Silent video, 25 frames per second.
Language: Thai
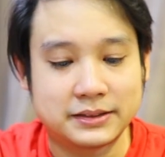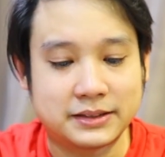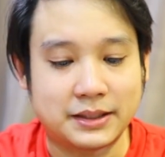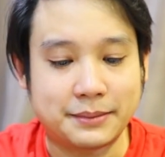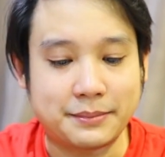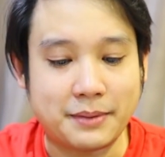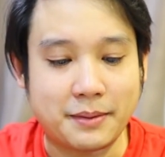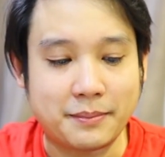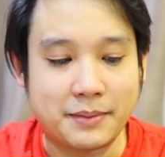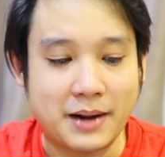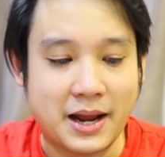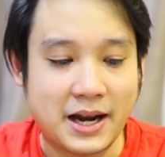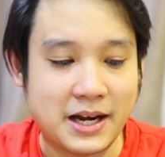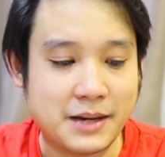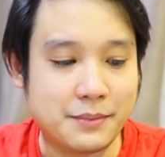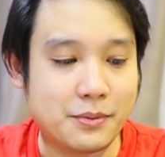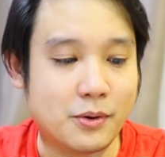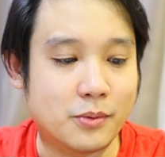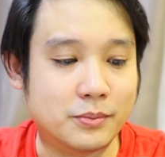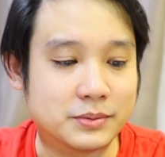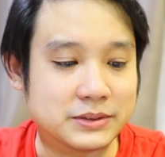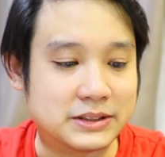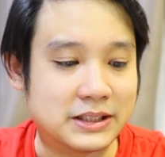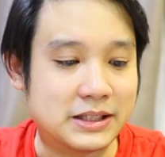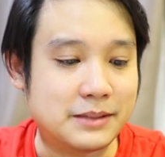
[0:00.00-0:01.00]
สำหรับร้านที่
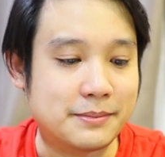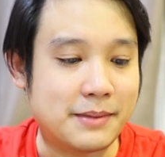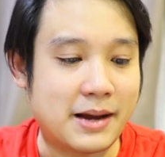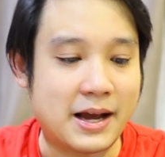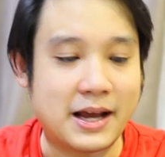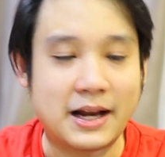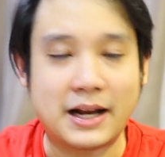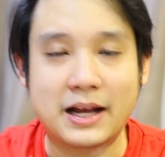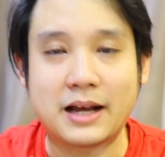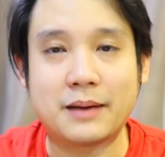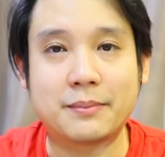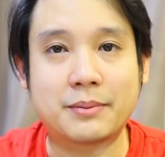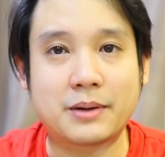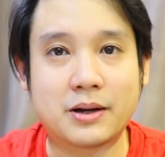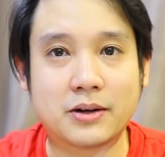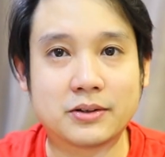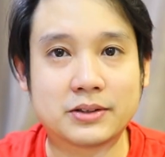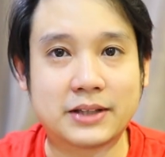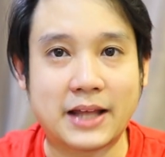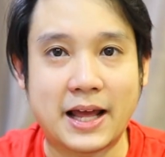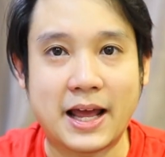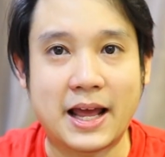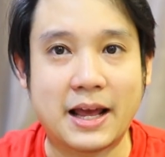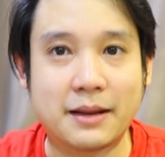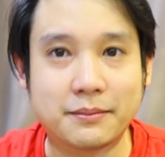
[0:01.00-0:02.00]
ผมซื้อมานะครับเขา
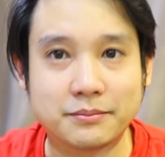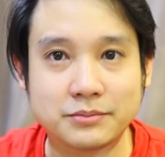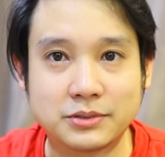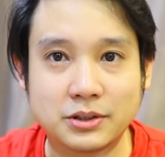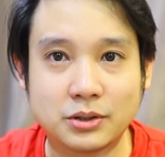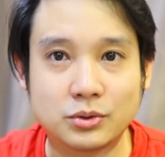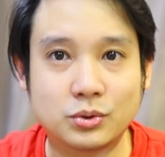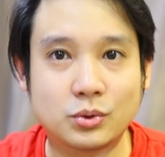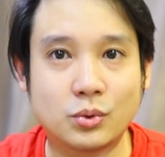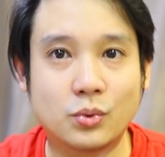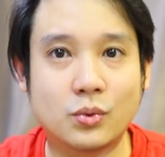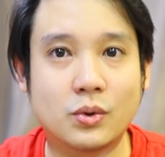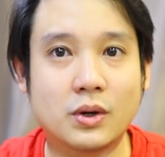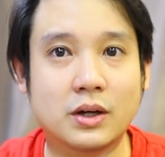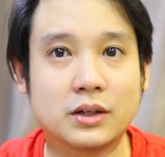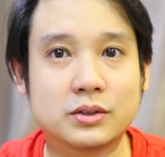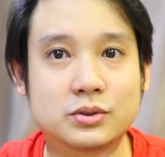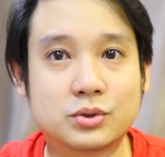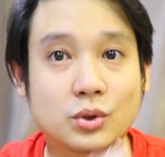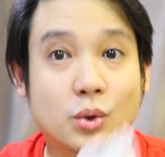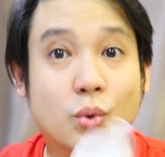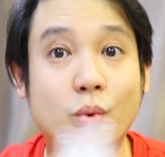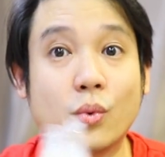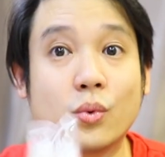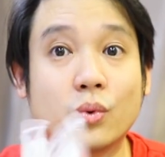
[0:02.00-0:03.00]
แถมเจ้าตัว
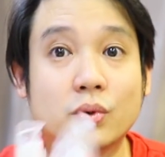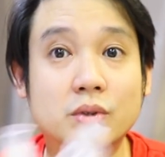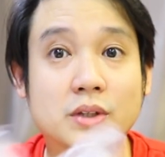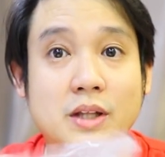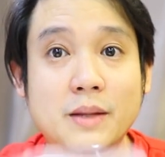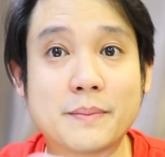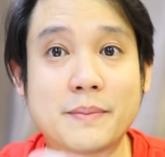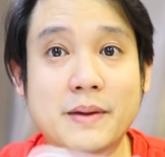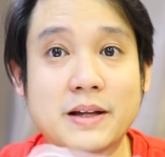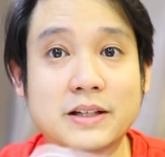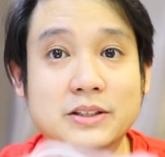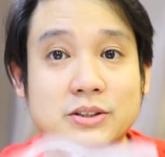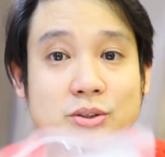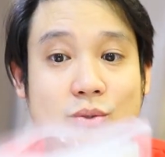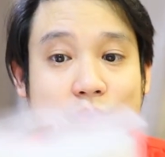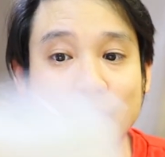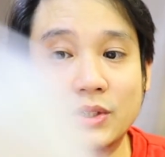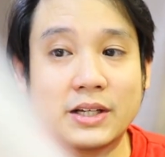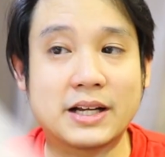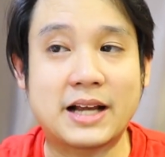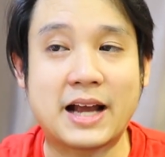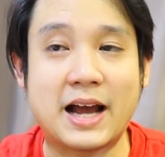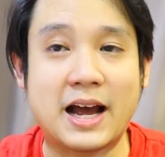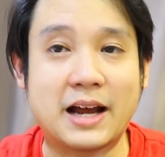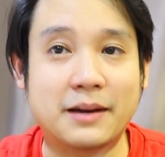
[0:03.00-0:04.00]
ถุงที่เป็นสุญ
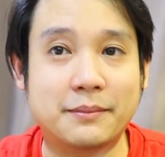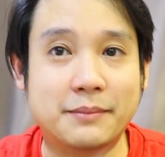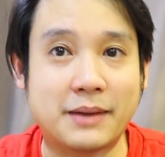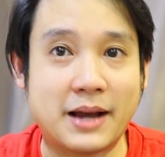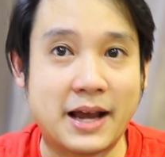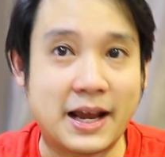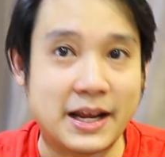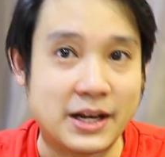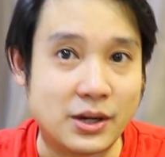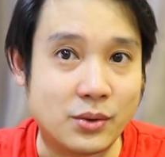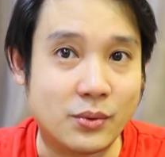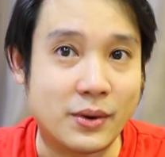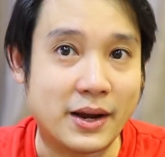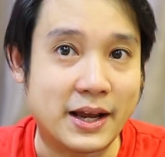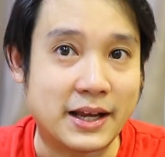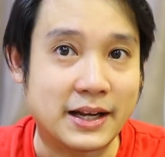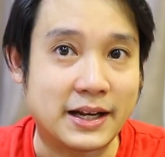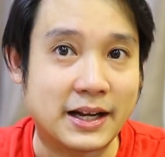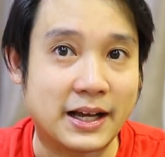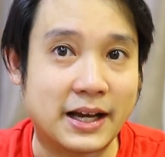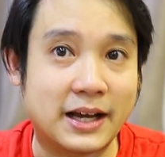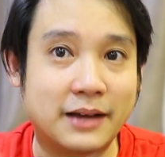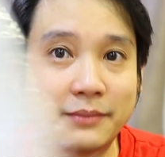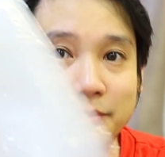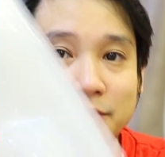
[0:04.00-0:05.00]
ญากาศมาให้ด้วย
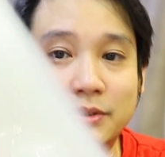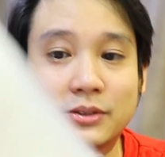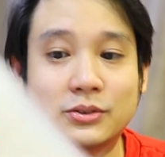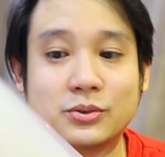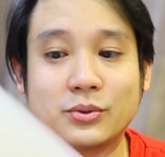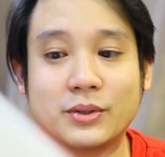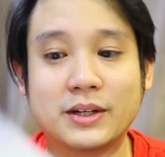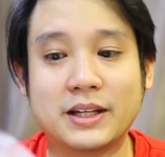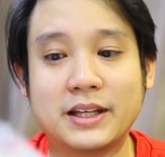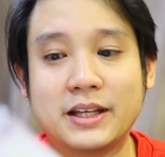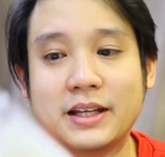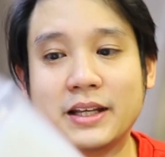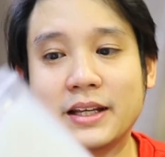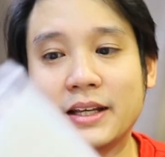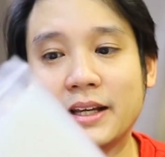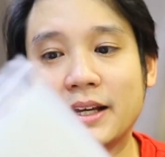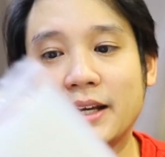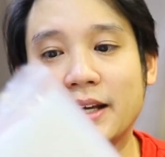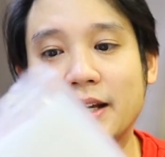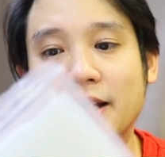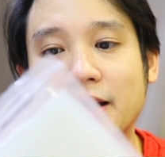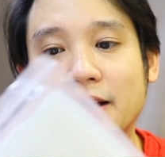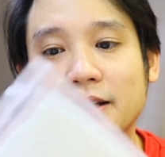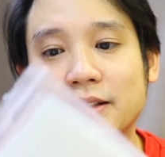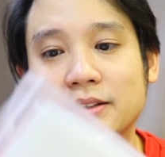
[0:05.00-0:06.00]
นะครับ wow. ตัวนี้
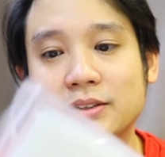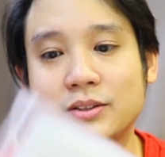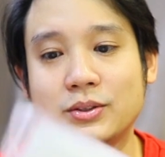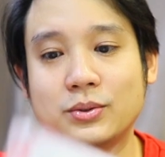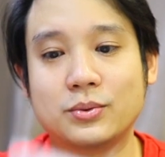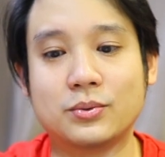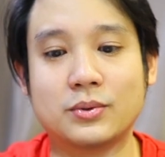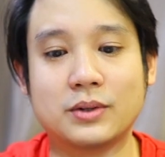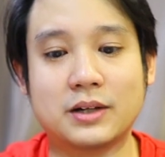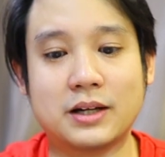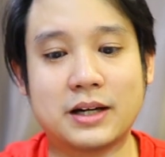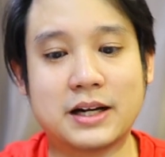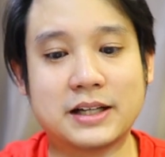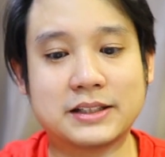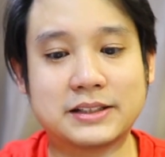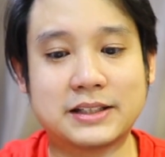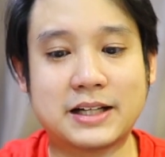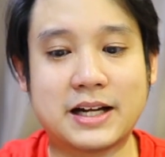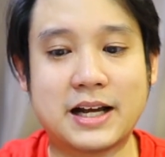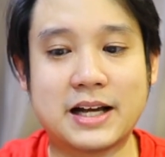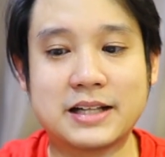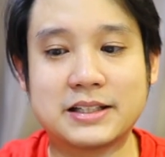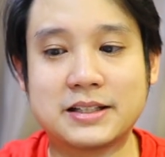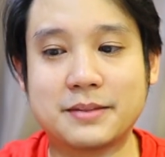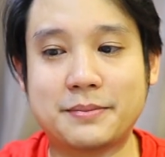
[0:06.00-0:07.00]
ถุงก็ลักษ
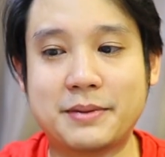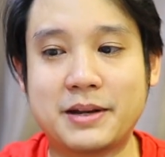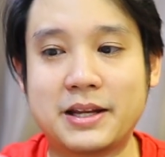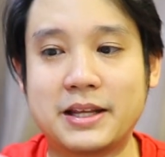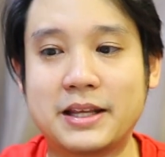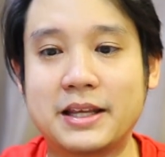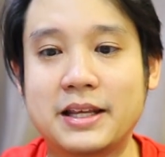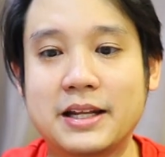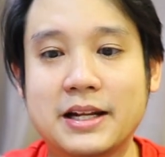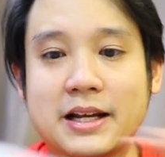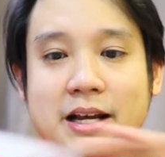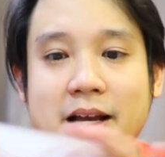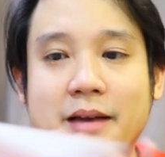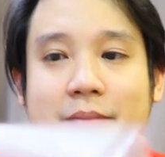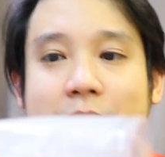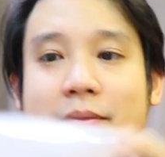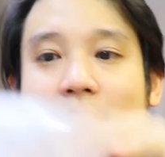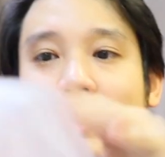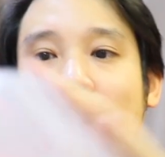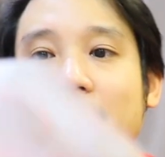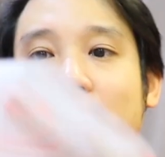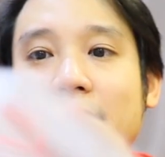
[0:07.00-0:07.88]
ณะจะเป็นอย่างนี้นะครับ